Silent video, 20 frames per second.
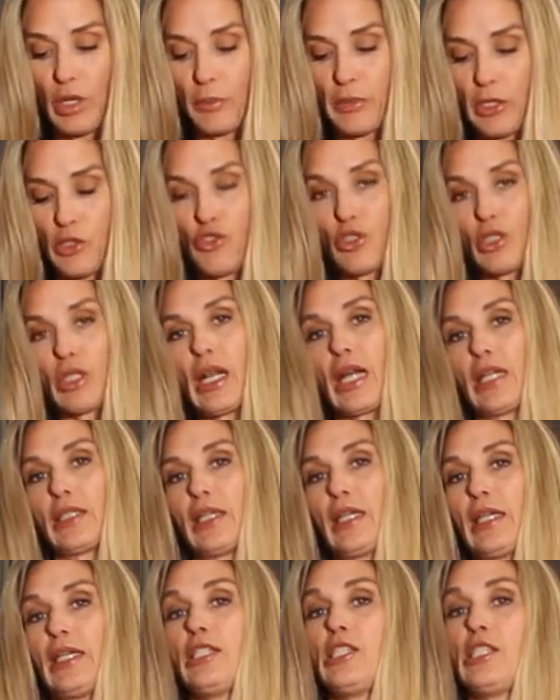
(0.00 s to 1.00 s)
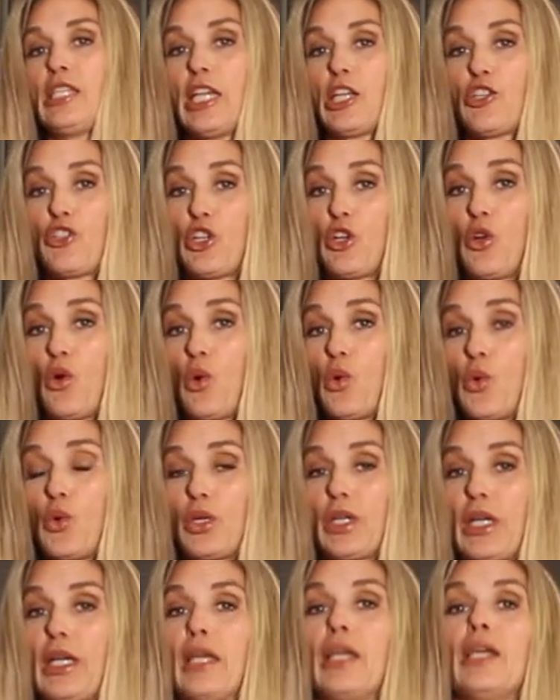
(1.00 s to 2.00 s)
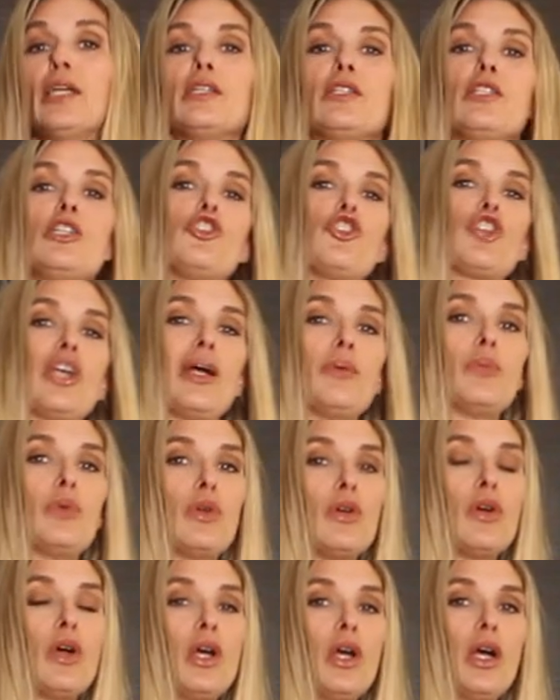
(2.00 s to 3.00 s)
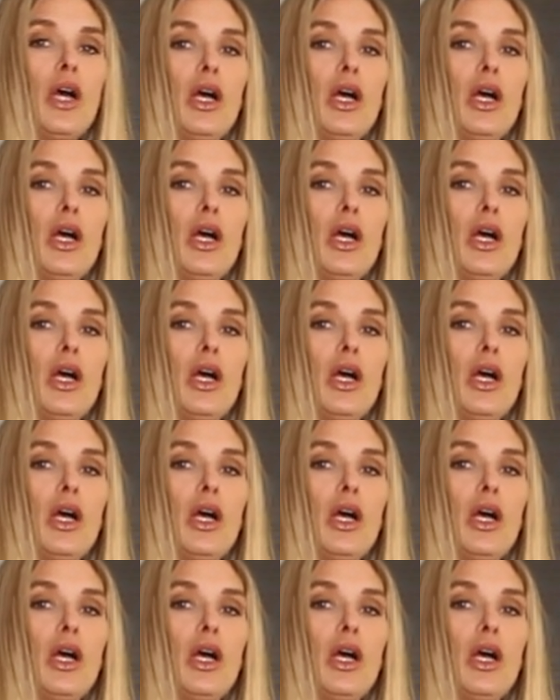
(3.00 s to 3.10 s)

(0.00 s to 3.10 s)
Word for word: la mia giornata in 10 ore, diciamo,